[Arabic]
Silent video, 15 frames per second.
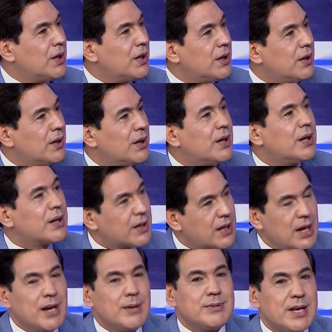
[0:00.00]
كلمتها قلت
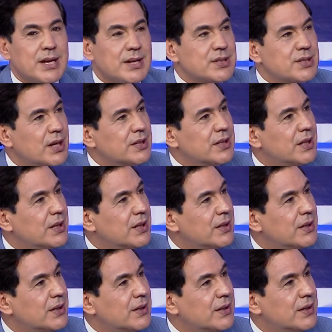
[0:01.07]
لها كلمتها رجعت
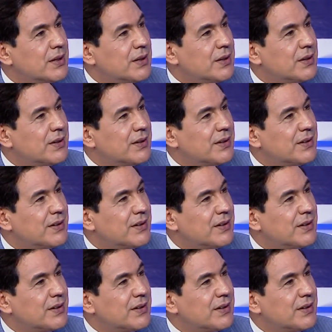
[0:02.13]
وشفت